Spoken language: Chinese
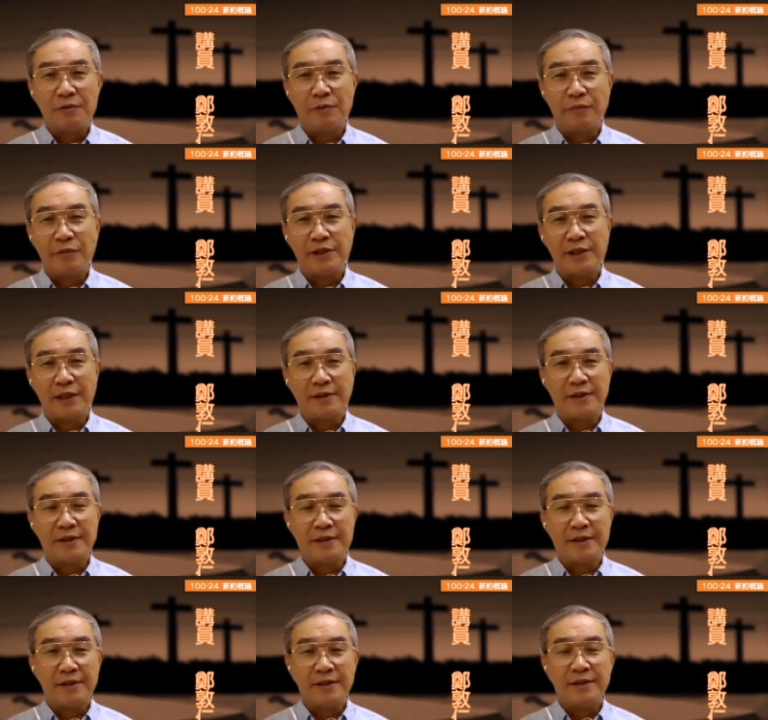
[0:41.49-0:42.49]
我们讲这
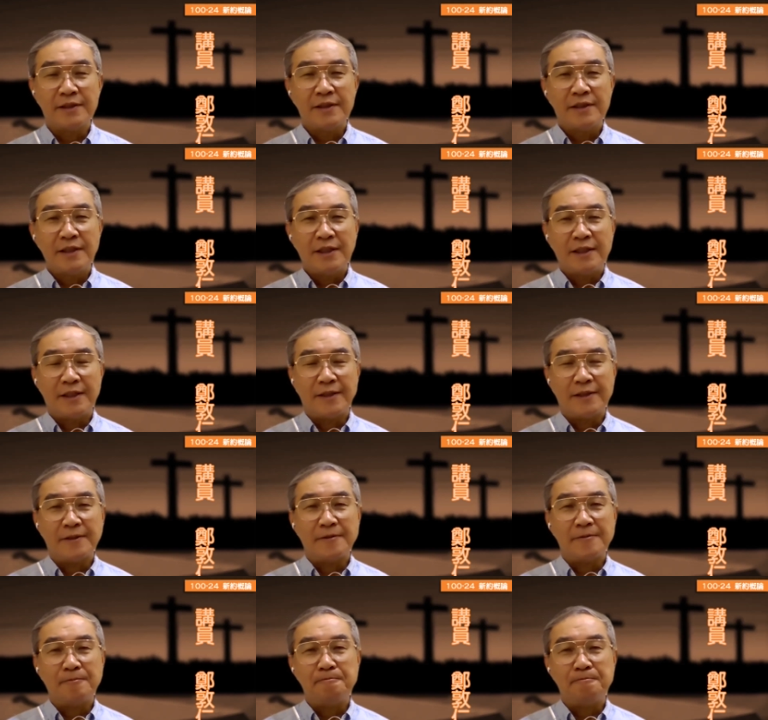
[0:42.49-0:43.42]
个啊，